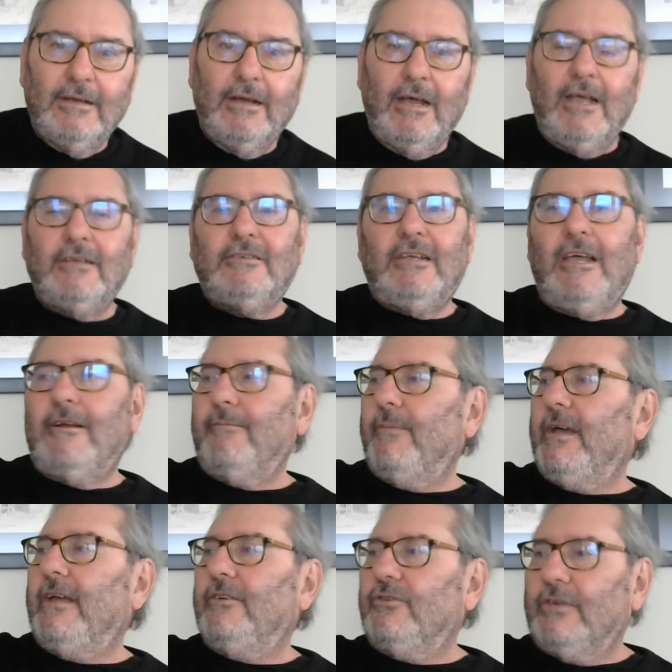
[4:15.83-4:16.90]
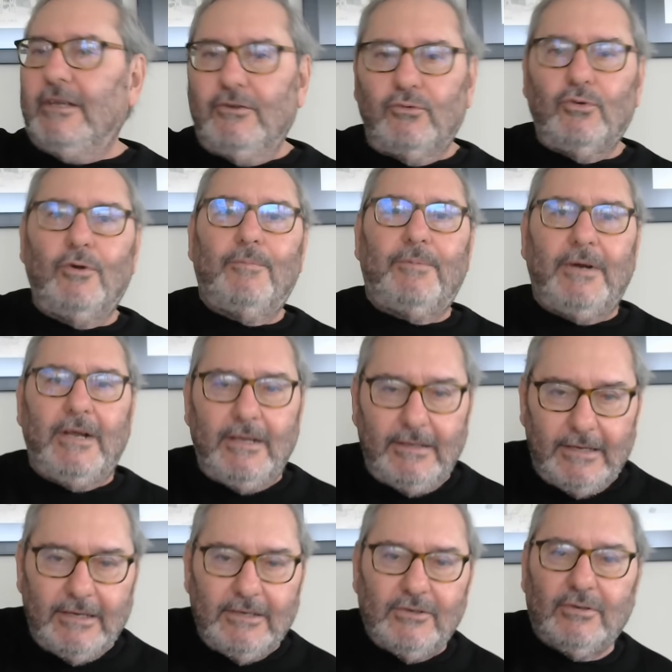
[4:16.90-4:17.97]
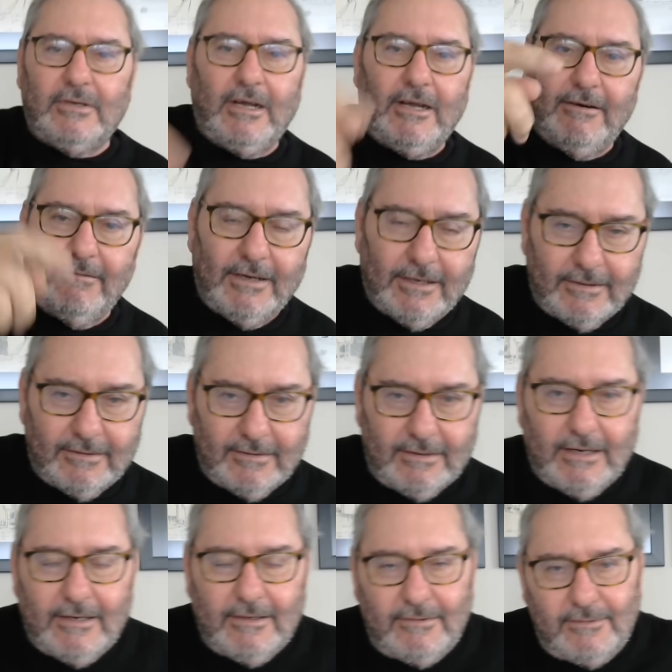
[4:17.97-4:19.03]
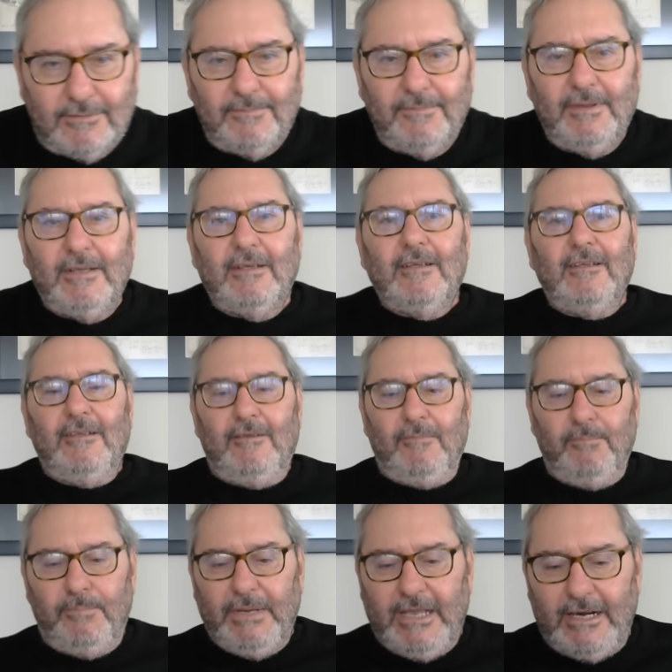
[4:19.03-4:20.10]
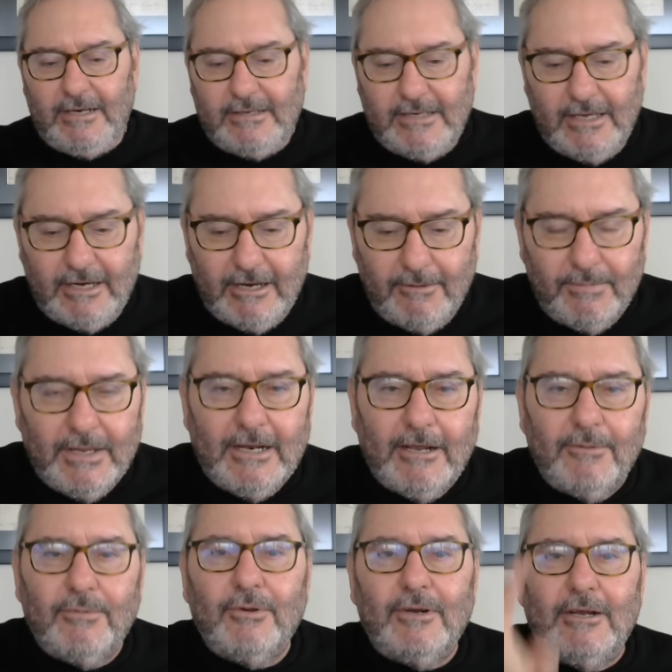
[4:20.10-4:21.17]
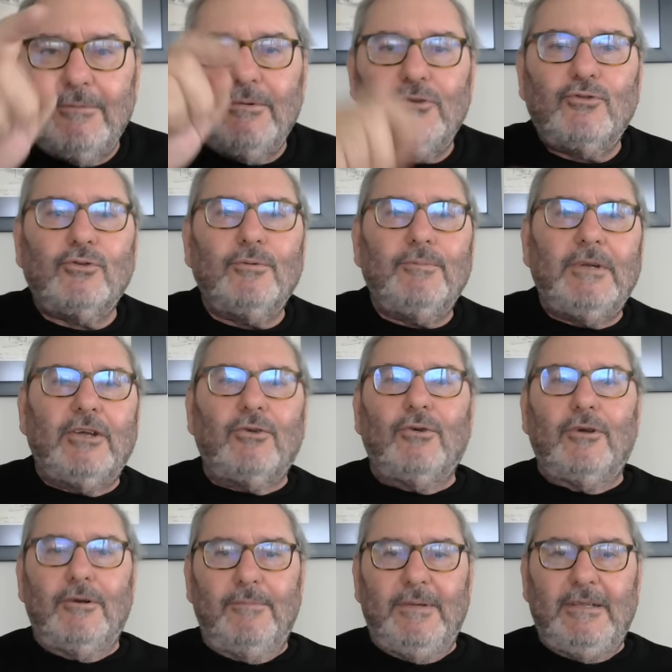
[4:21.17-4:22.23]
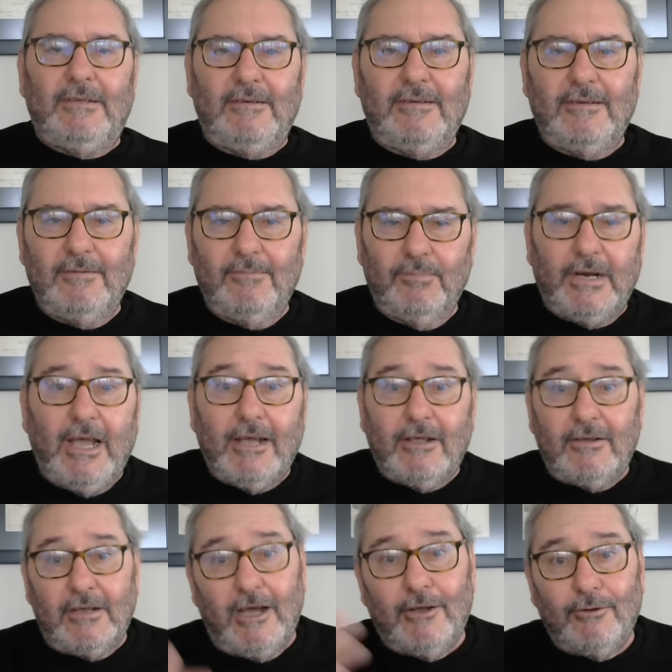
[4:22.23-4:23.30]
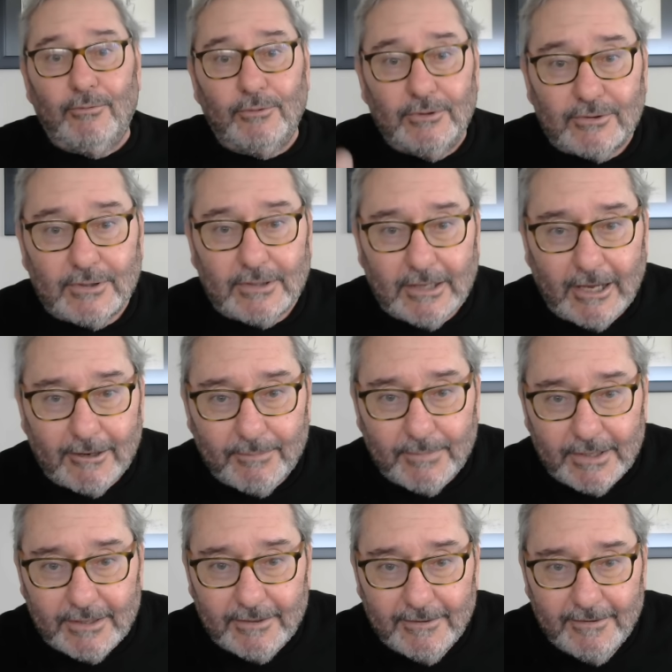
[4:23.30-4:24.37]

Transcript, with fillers: Azerbaycan toprağında işgal vardı kardeşim. Bir kere bile böyle bir cümle görmedik. Bırak kanun çıkarmayı.